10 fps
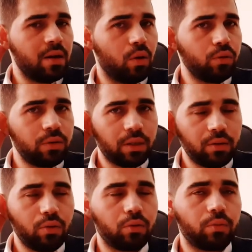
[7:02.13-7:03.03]
onun
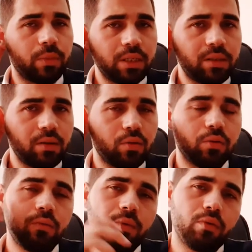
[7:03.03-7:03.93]
yanında oldum, destek
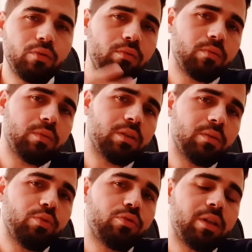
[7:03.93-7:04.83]
oldum ve onun e,
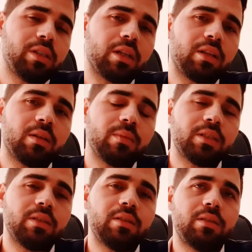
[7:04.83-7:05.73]
bu süreci
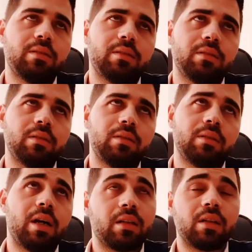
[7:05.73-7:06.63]
atlatmasını e,
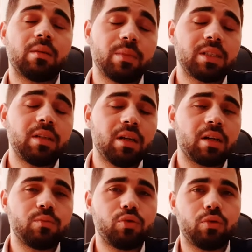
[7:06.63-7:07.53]
ya atlatmasına
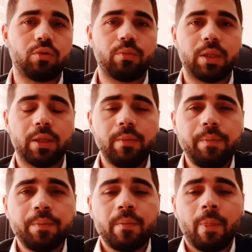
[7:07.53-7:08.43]
yardımcı oldum diyelim.
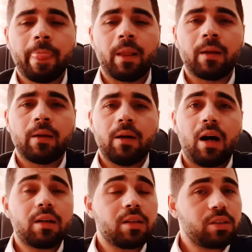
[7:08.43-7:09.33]

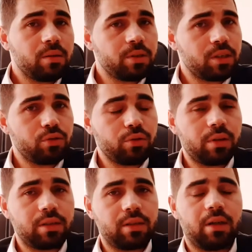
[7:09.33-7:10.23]
Arkadaşlarımızdan çok
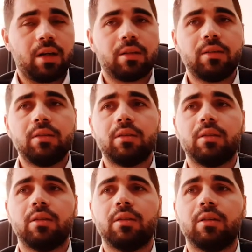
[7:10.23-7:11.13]
destek aldık. Ee,